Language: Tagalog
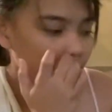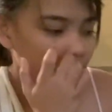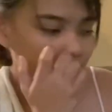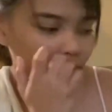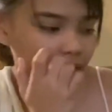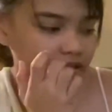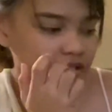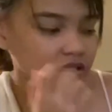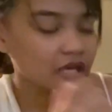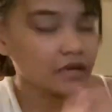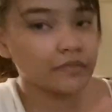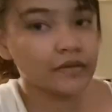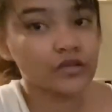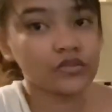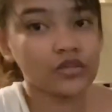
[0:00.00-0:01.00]
At
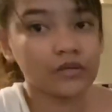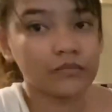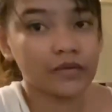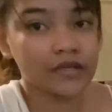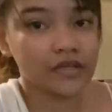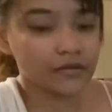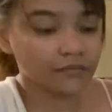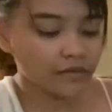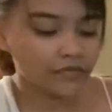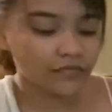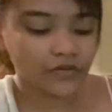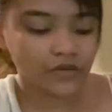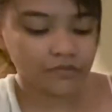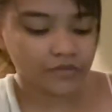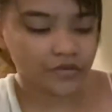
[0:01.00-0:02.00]
sinabi ko naman na may
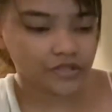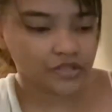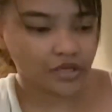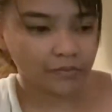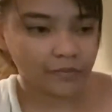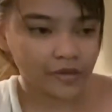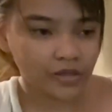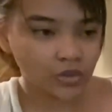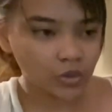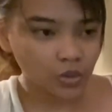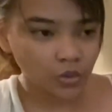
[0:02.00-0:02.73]
fever siya pero